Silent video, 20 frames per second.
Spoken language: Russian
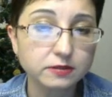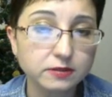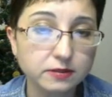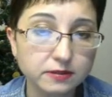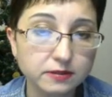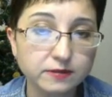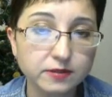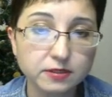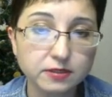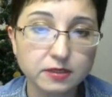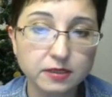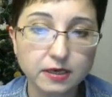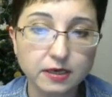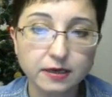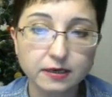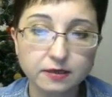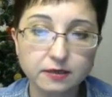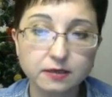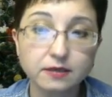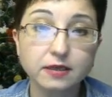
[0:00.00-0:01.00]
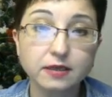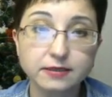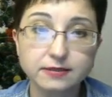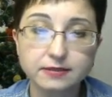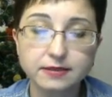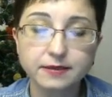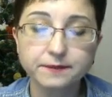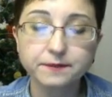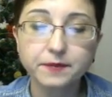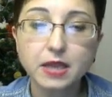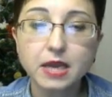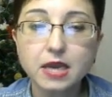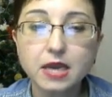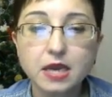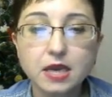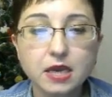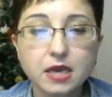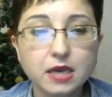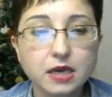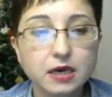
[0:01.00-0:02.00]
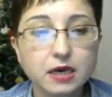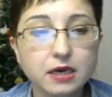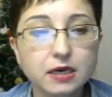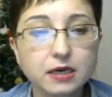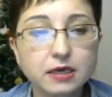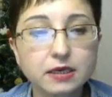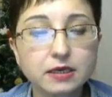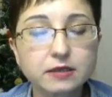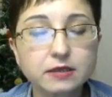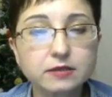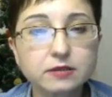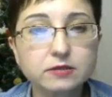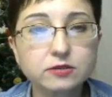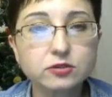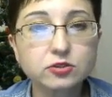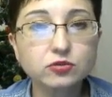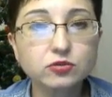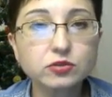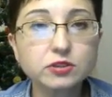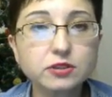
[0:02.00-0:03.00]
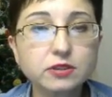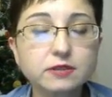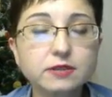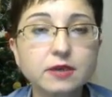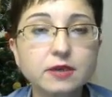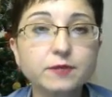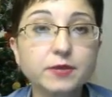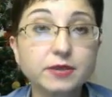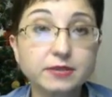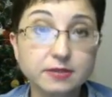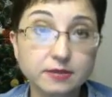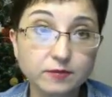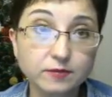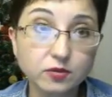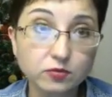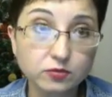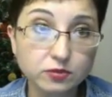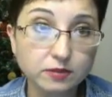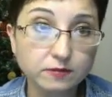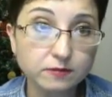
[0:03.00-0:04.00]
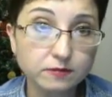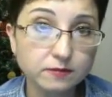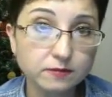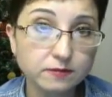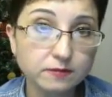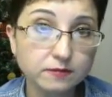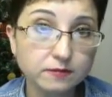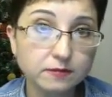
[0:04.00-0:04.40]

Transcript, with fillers: действительно классно. А что делать нам простым людям,